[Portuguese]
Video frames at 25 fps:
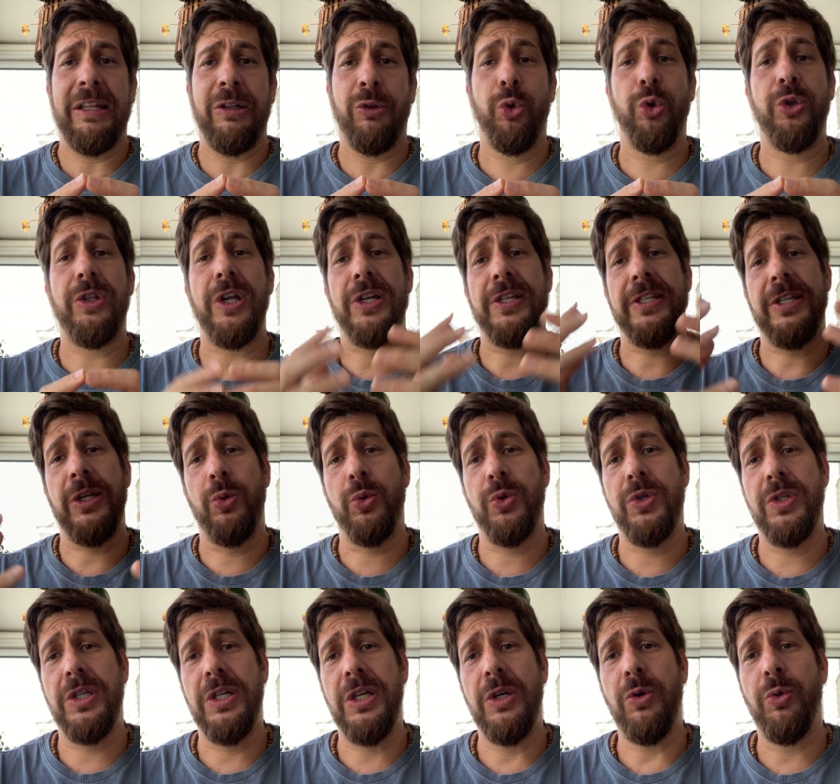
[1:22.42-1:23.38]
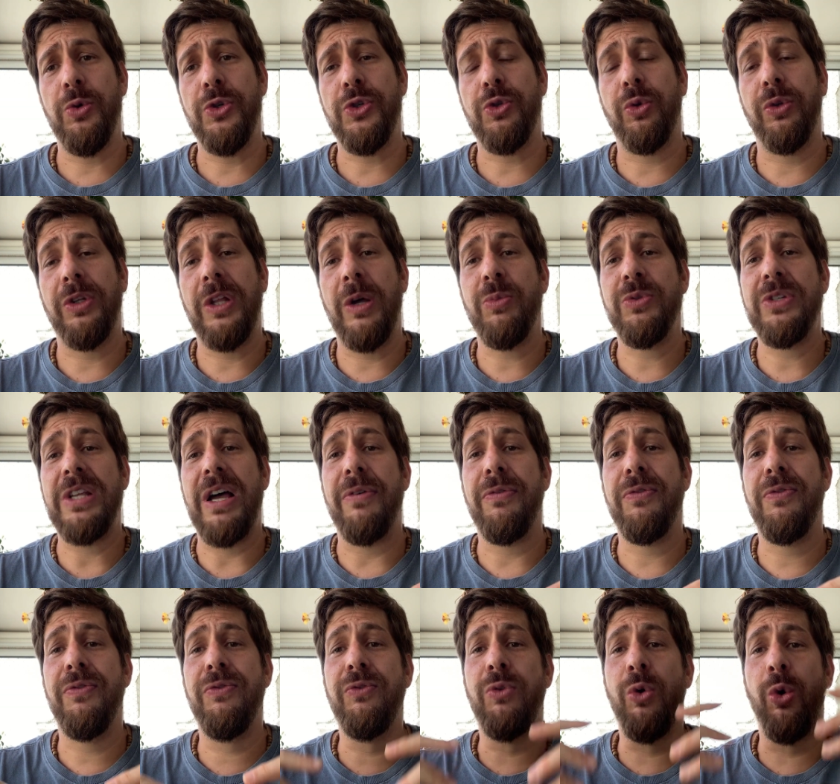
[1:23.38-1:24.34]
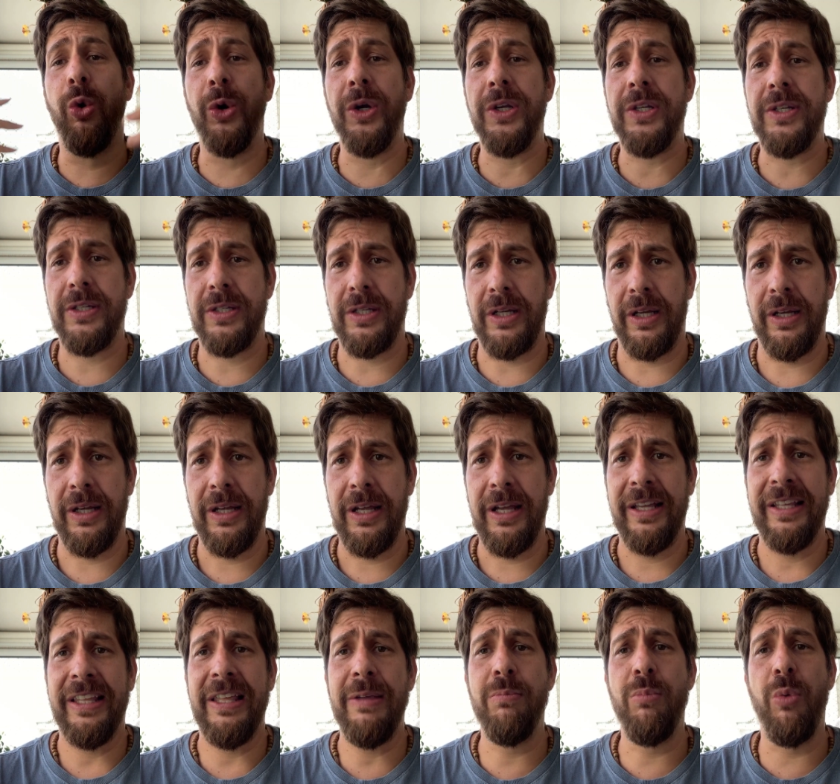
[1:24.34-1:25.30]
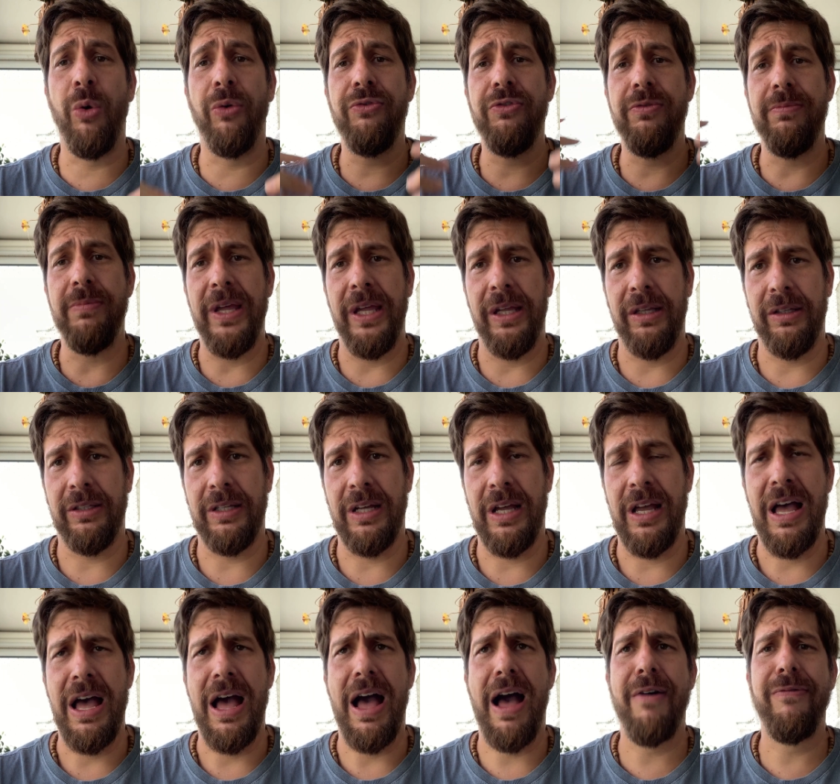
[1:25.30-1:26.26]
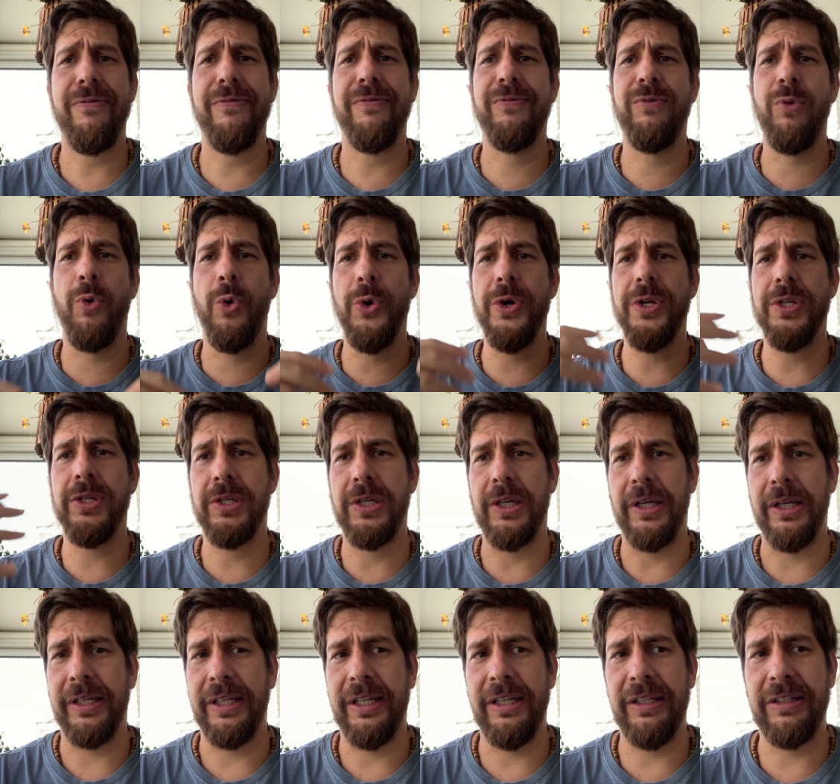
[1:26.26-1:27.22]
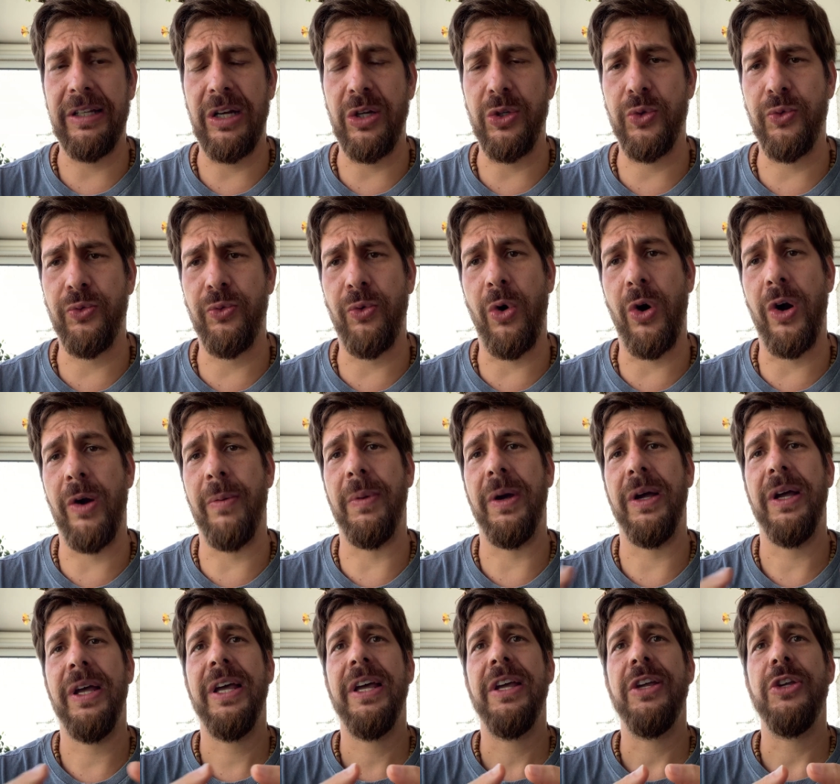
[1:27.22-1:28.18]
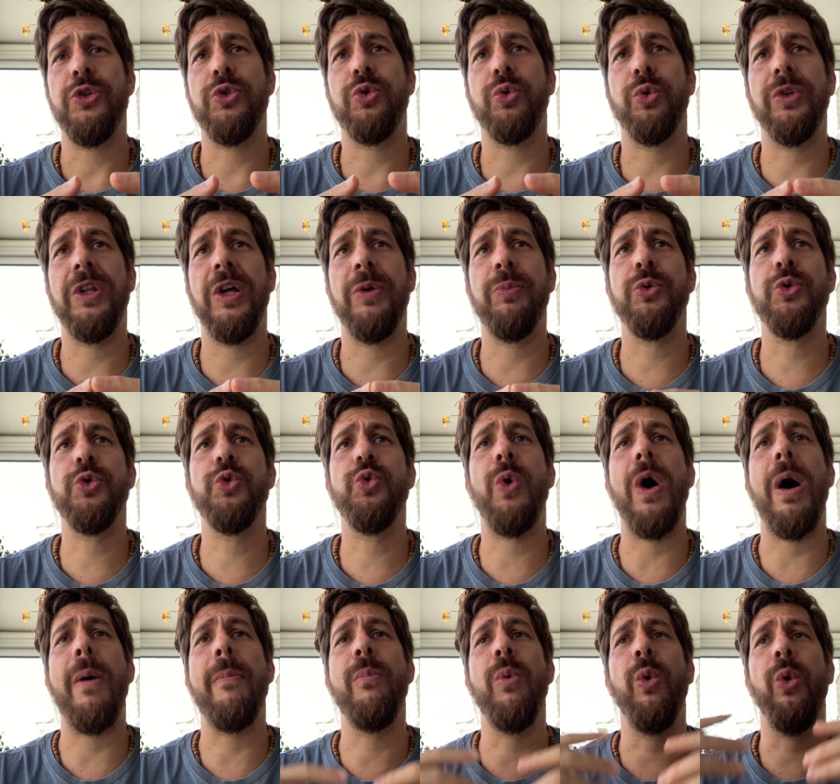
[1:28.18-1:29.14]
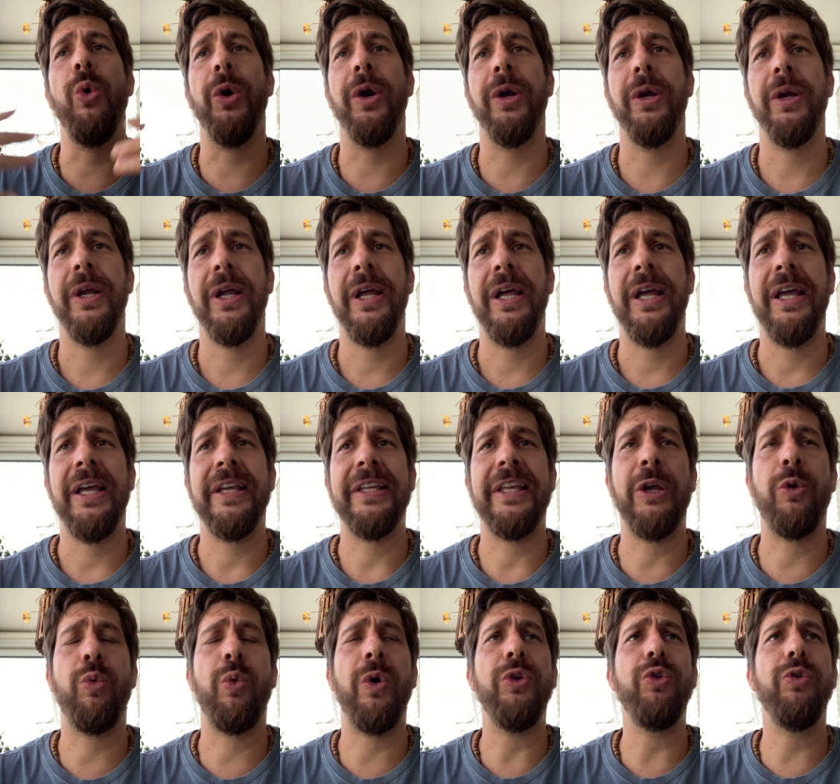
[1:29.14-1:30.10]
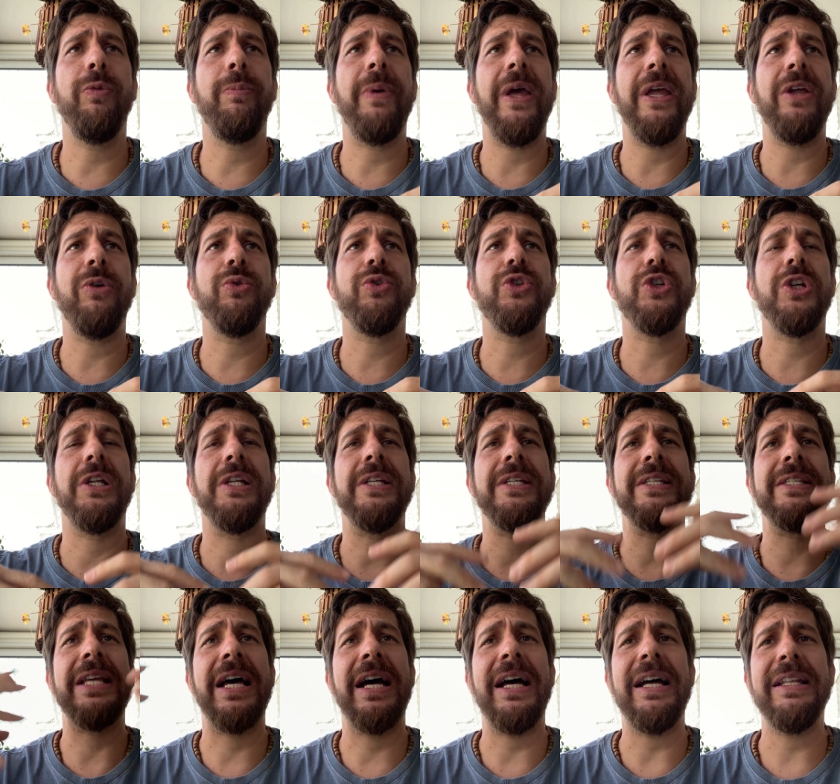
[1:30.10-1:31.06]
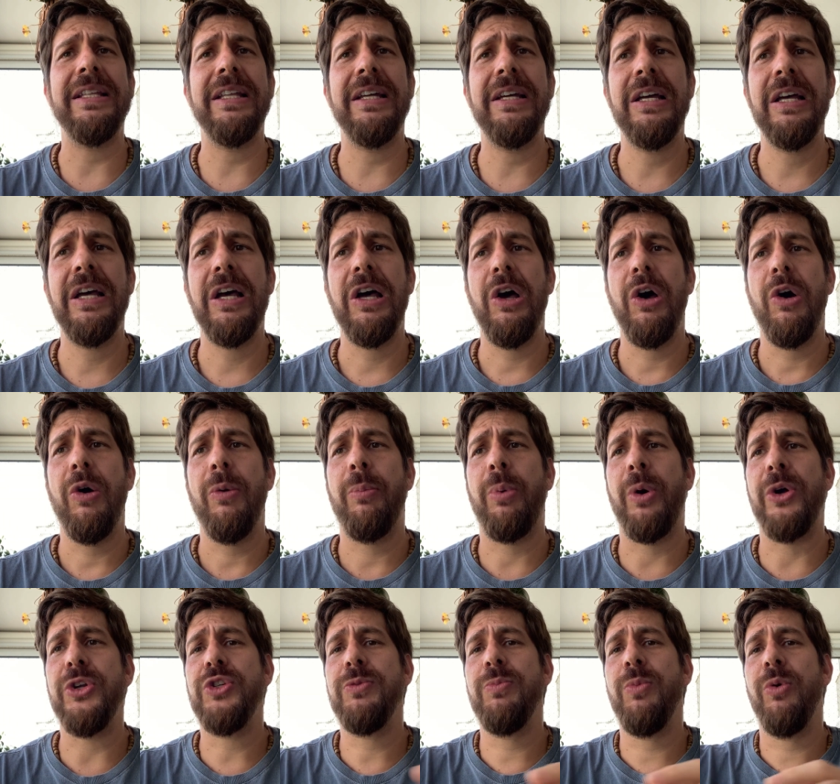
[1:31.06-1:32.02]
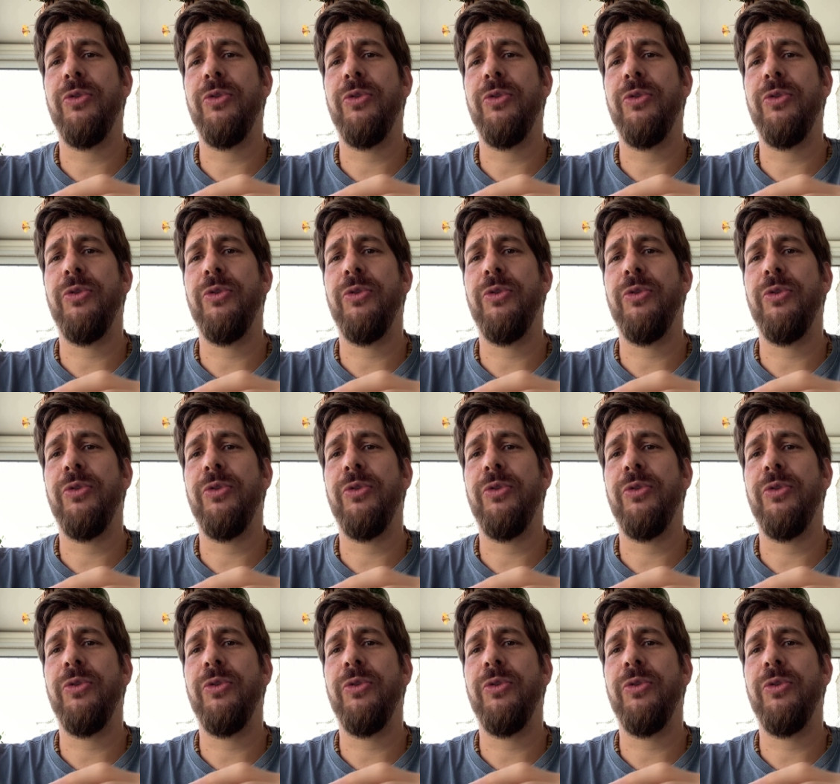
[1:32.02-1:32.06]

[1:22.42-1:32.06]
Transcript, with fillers: No terceiro ciclo, estudamos a força que movimenta, a força que transforma. Estudamos o amor, que, quando bem utilizada, pode